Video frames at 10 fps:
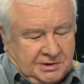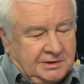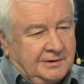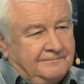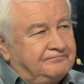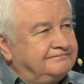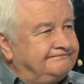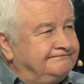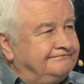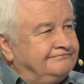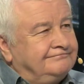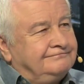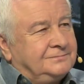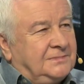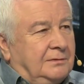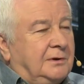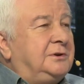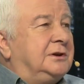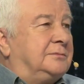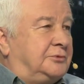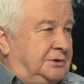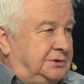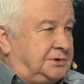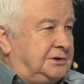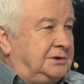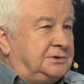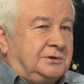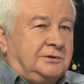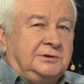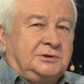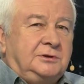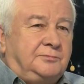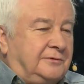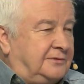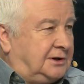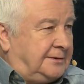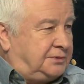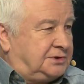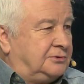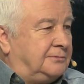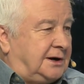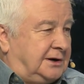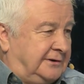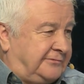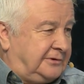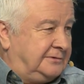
Premier jest fajny. Ja mam inne podejrzenie, że to jest typowy dla PiSu manewr